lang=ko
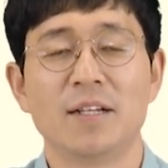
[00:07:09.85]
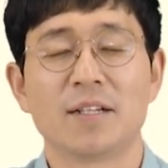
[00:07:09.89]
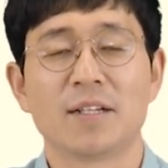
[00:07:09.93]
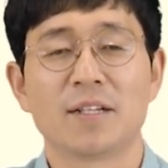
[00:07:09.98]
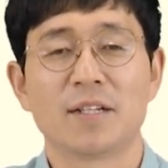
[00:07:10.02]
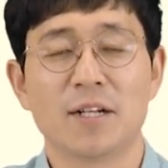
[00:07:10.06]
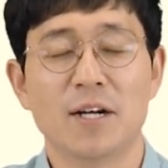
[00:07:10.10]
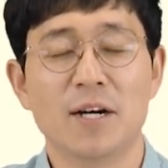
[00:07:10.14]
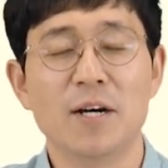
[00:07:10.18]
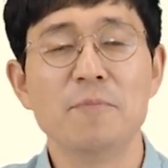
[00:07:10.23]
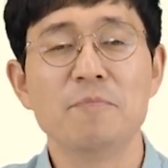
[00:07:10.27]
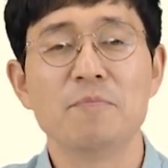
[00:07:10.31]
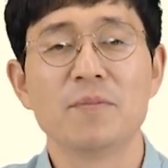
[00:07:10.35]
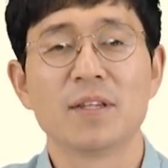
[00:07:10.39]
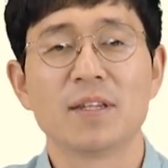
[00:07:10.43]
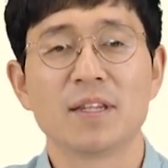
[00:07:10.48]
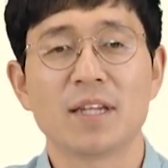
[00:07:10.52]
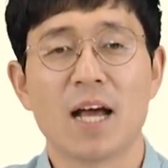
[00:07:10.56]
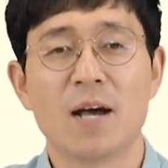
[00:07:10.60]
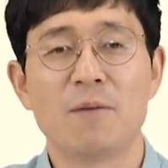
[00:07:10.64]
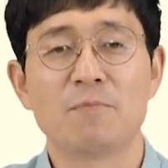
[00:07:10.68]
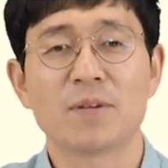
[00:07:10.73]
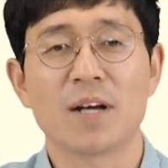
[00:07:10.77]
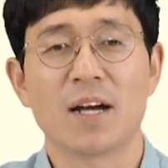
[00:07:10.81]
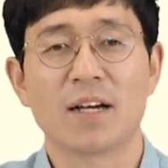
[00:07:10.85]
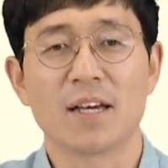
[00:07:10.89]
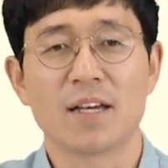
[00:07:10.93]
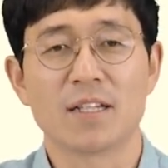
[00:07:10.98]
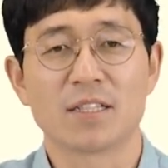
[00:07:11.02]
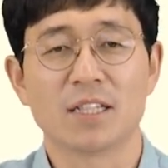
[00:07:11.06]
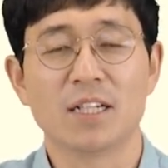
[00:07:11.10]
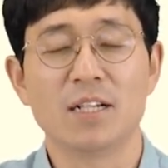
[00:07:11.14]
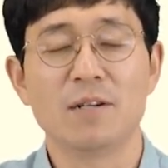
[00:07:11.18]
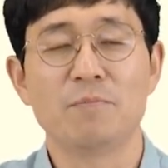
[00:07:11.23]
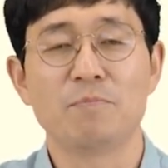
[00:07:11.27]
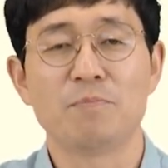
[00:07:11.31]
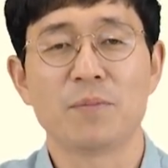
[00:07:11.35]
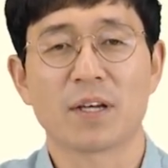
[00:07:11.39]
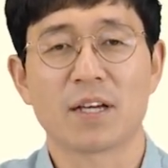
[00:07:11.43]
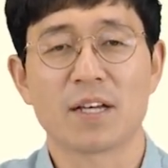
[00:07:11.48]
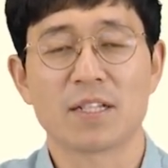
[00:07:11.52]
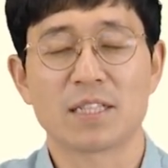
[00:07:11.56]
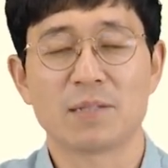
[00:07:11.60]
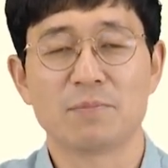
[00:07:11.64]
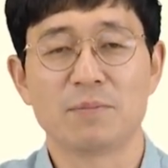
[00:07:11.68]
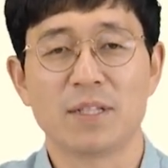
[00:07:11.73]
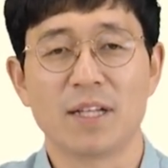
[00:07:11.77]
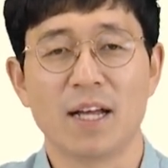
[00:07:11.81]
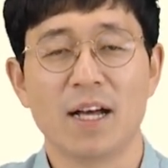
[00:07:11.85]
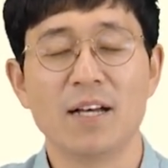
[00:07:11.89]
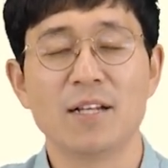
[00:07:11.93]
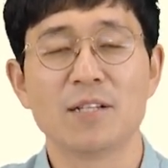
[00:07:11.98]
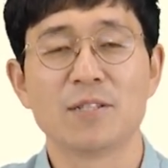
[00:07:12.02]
그럼 다음 강의에서 뵙겠습니다.